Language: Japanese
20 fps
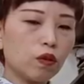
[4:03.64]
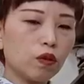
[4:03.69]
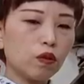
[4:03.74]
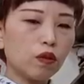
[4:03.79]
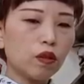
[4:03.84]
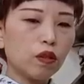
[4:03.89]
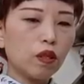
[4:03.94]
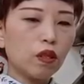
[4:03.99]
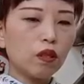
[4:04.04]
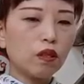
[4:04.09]
ち
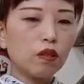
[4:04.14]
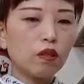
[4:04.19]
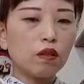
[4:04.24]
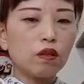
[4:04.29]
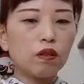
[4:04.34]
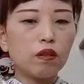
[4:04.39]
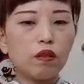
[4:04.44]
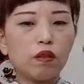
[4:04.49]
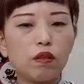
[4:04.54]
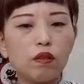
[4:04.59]
着いた
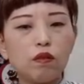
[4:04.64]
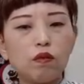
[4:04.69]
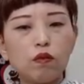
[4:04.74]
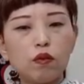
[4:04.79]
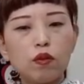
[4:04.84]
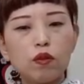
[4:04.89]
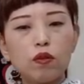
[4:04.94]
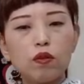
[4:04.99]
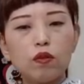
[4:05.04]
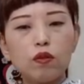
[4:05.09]

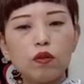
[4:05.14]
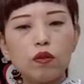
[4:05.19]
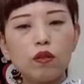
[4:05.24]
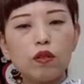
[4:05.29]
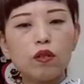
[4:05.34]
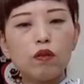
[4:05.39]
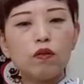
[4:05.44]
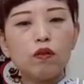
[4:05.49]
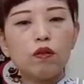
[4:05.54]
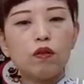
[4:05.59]
落ち着い
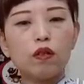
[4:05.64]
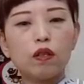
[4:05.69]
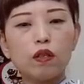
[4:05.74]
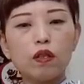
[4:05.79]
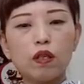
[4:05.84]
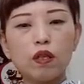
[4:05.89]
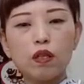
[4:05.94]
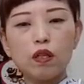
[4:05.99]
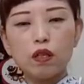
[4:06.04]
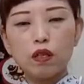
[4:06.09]
てるんじゃ
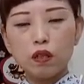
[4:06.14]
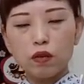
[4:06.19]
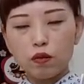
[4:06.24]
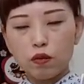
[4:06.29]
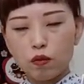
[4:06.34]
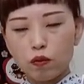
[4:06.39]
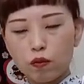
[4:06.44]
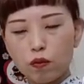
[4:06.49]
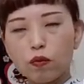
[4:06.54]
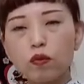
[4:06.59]
ないか
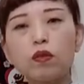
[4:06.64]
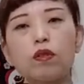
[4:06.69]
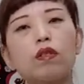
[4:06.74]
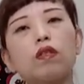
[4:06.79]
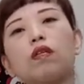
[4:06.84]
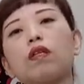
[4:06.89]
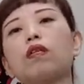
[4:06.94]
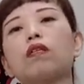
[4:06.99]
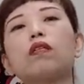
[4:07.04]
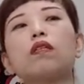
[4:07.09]
と思って
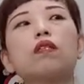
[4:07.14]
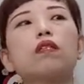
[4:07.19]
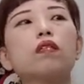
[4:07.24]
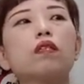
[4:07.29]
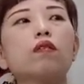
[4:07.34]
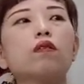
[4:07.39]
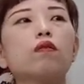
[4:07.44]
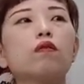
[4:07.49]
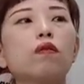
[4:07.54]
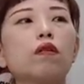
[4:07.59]
たんで
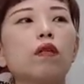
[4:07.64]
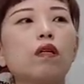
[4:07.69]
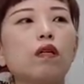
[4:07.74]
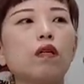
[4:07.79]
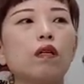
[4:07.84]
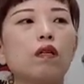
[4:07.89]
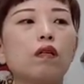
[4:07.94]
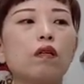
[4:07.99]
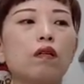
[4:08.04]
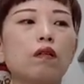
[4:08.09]
すけど
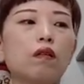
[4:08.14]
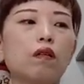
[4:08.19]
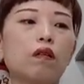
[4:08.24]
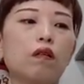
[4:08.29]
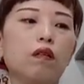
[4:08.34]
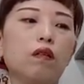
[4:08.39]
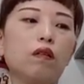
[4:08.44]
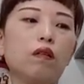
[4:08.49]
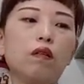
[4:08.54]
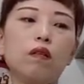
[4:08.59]
ね
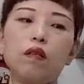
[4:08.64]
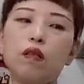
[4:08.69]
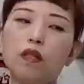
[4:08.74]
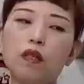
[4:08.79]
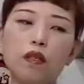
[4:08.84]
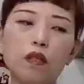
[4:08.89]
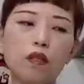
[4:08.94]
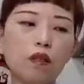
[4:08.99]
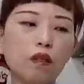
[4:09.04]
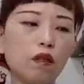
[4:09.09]
い
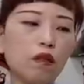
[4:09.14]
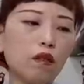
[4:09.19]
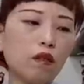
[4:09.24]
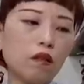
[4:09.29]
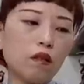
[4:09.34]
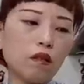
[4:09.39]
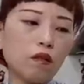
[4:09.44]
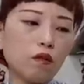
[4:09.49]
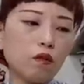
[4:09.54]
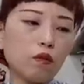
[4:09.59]

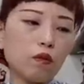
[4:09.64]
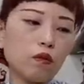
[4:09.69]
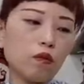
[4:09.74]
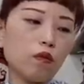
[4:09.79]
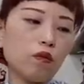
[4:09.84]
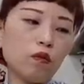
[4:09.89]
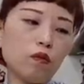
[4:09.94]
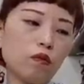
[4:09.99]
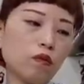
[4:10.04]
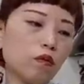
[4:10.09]
やー
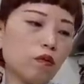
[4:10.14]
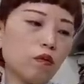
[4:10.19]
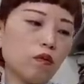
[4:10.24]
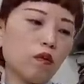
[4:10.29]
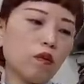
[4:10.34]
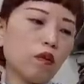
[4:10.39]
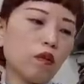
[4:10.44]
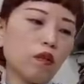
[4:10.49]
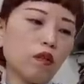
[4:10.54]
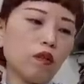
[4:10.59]
本
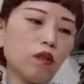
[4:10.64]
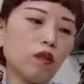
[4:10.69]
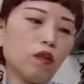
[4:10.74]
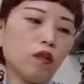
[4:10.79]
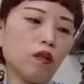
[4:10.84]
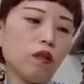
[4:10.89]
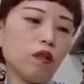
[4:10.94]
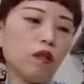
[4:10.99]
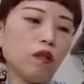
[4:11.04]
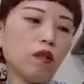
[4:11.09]
当に
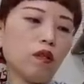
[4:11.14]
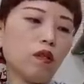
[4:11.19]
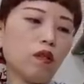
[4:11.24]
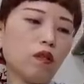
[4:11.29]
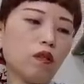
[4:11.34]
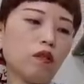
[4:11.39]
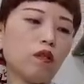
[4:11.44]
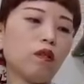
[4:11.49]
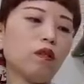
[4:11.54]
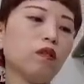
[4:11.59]

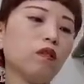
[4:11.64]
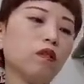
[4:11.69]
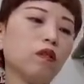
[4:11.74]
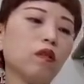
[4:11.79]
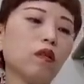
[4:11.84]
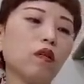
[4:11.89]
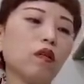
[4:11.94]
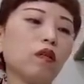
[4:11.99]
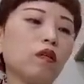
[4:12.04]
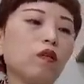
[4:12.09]
全
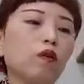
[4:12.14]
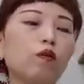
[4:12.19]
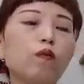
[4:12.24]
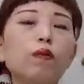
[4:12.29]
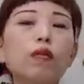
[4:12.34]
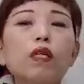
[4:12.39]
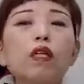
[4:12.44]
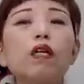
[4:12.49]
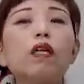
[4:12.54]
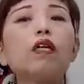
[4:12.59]
然読
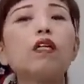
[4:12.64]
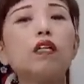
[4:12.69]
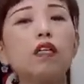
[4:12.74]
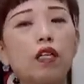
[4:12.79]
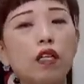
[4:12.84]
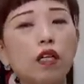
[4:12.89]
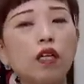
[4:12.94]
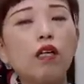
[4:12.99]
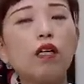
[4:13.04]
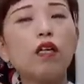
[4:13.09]
めない
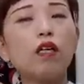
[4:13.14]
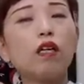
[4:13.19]
ね